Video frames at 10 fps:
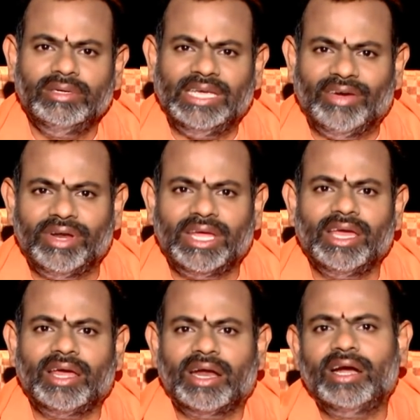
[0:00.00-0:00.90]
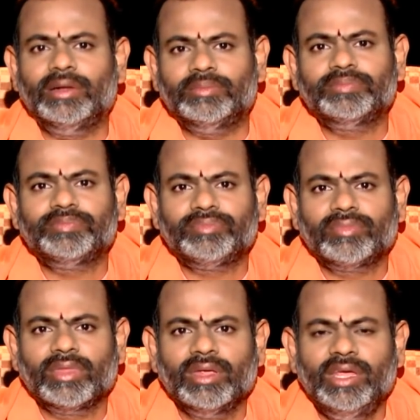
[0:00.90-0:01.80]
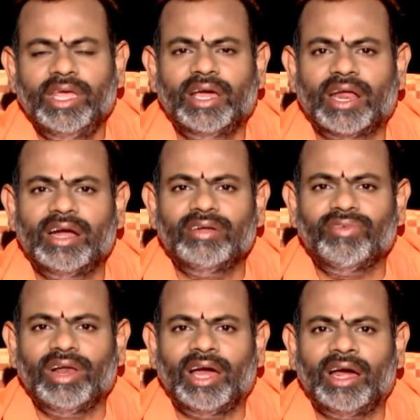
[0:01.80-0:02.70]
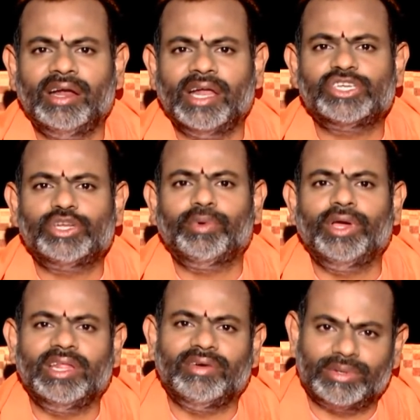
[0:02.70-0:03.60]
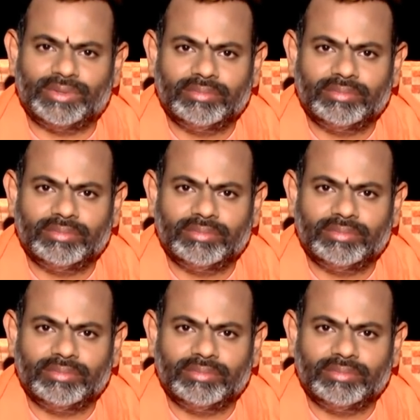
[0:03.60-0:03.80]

ఎవరికి గ్రహణం ఈ గ్రహణం వల్ల నష్టపోయేది ఎవరు